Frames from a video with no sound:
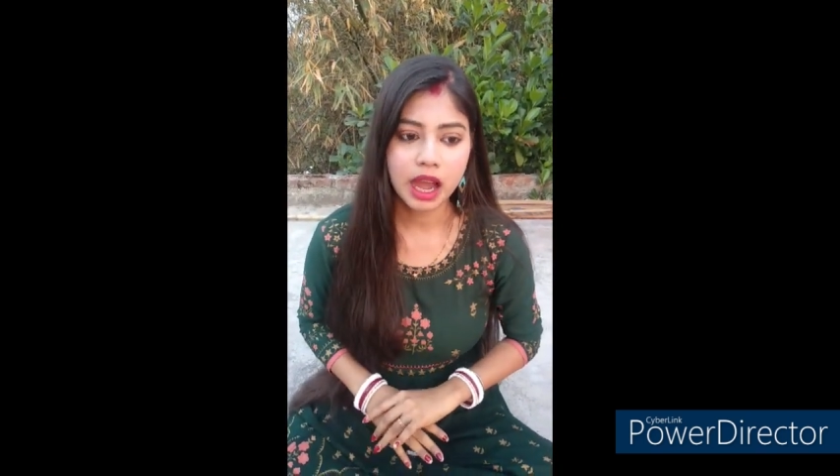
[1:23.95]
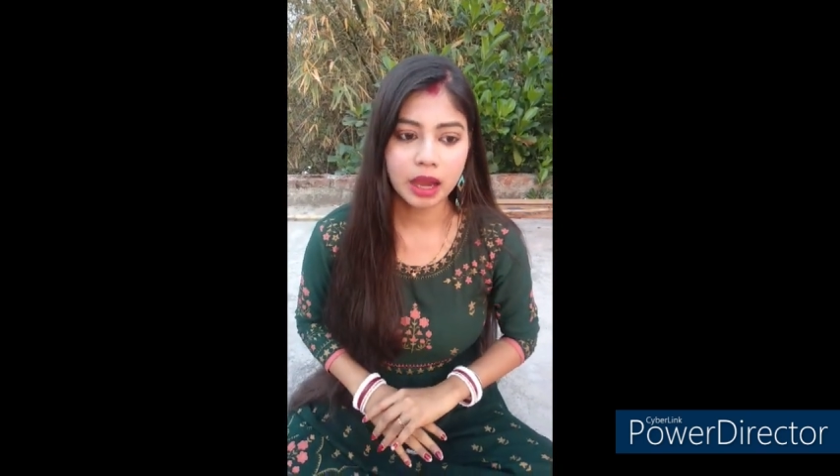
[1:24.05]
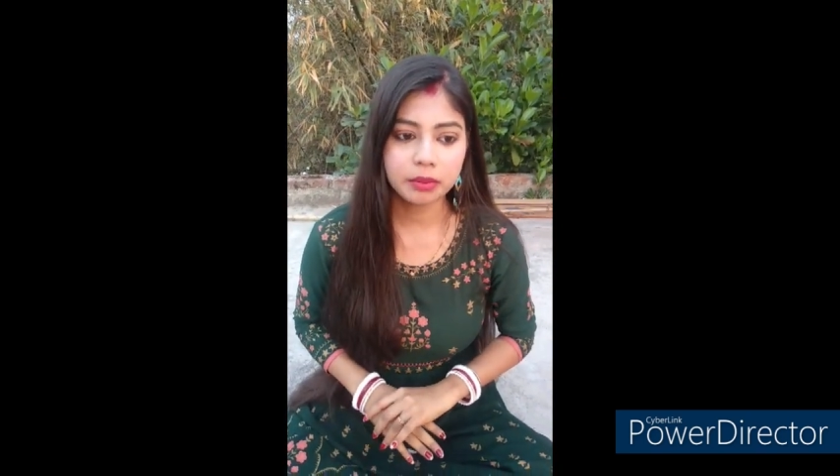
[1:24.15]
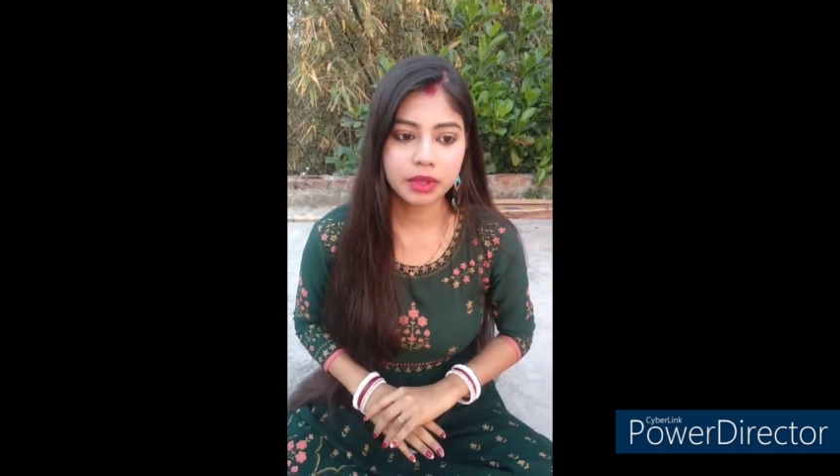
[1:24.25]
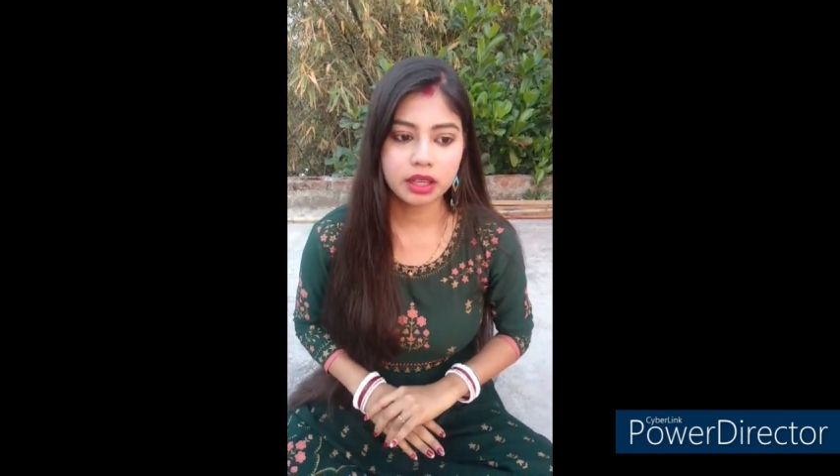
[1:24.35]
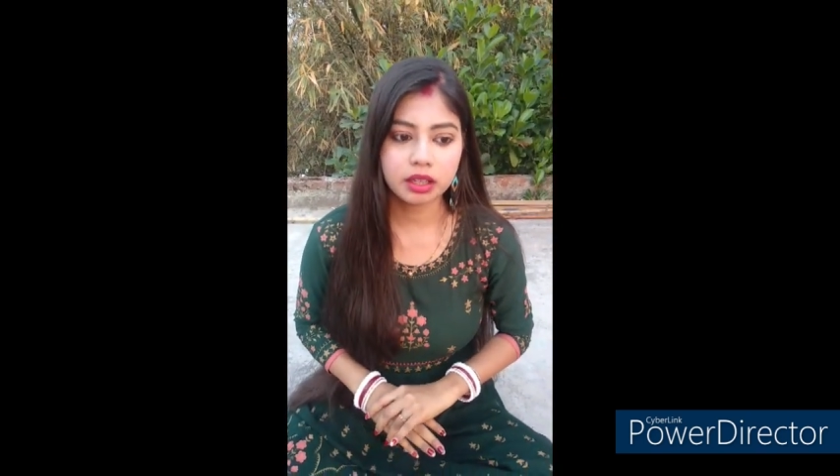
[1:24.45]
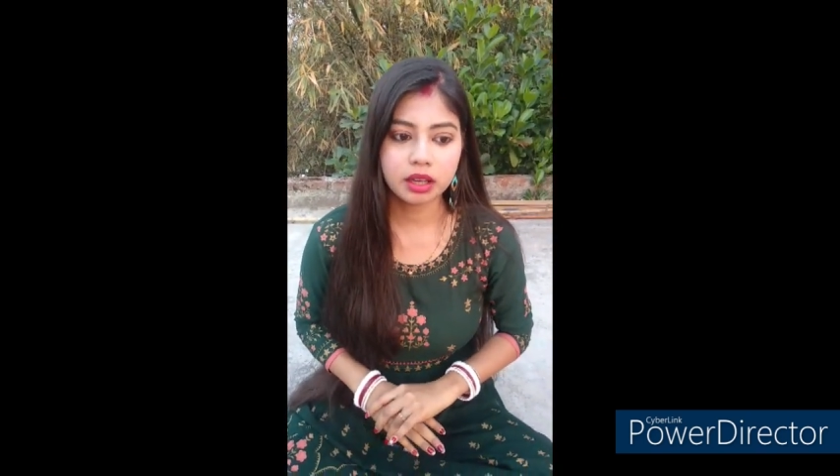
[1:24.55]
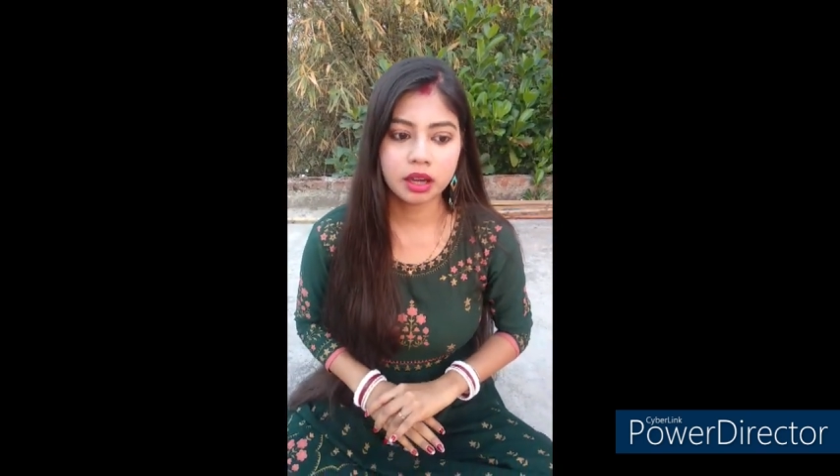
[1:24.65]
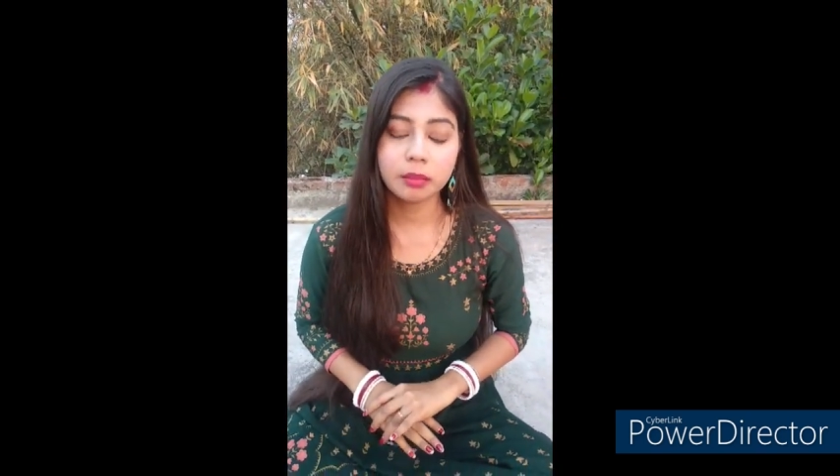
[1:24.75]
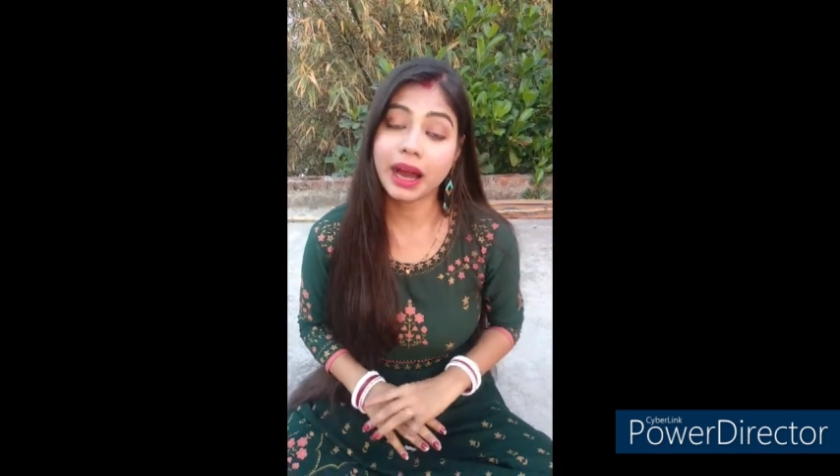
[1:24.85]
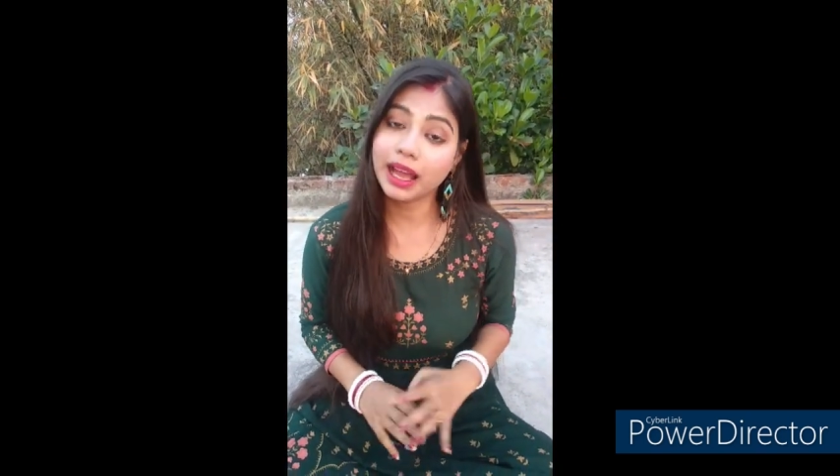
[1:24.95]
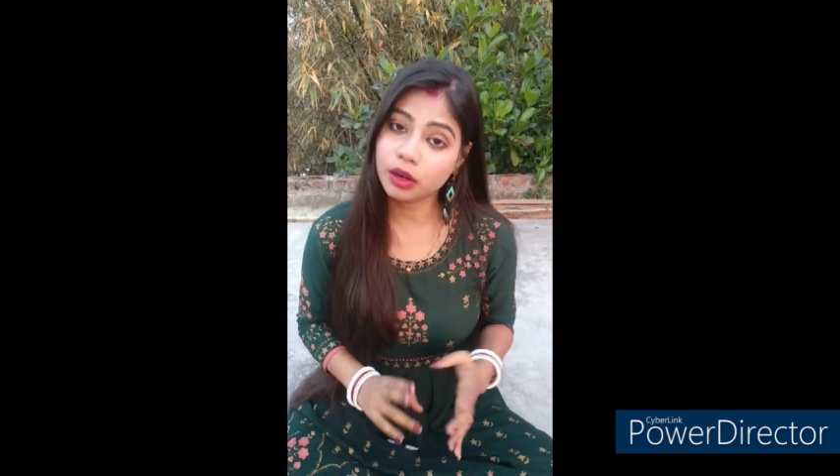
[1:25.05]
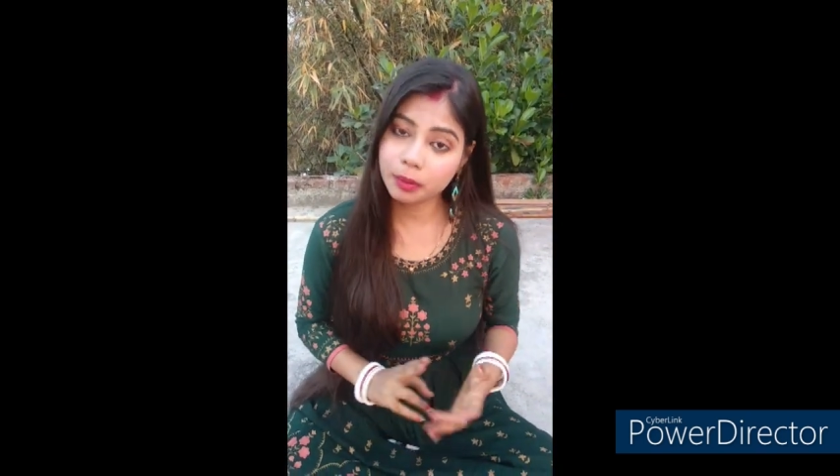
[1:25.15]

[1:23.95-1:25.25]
আমি ভালো